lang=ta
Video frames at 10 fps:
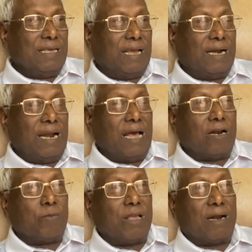என்ன
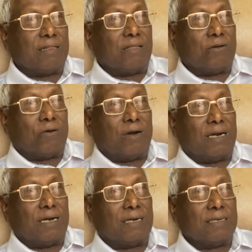அருமையான
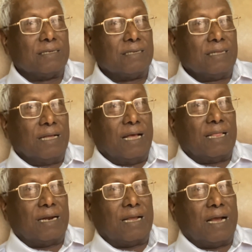திருக்குறள்
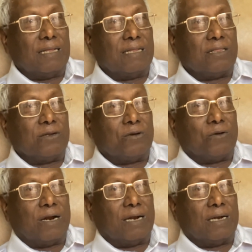அதற்காக இந்த
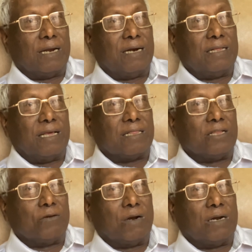திருக்குறள் எழுதிய
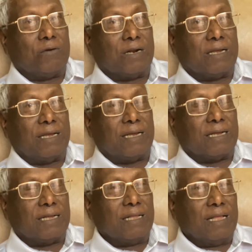திருவள்ளுவருக்கு
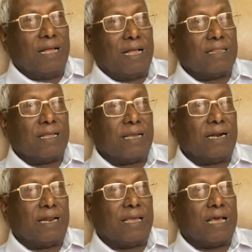அந்த
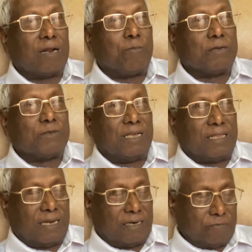கிணறை அர்ப்பணம்
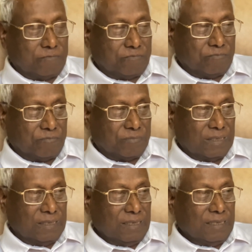செய்தார்
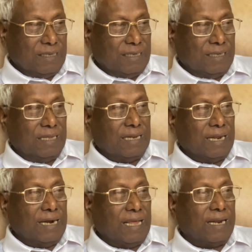இதில்
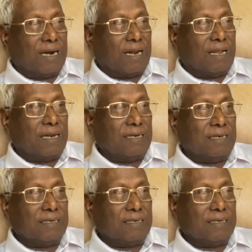என்ன என்றால்